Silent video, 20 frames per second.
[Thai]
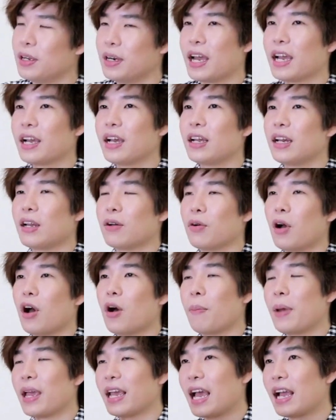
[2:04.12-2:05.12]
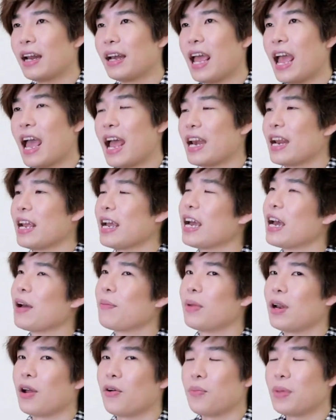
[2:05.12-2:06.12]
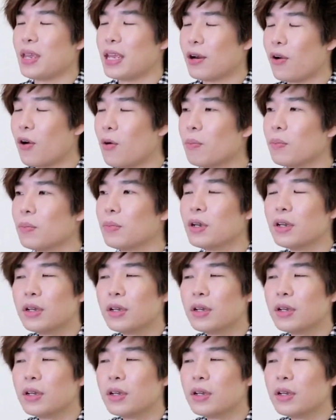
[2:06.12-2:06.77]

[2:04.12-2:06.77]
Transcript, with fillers: หรือถ้าเกิดเราเอาไปกลางแดดนะครับเรามีร่ม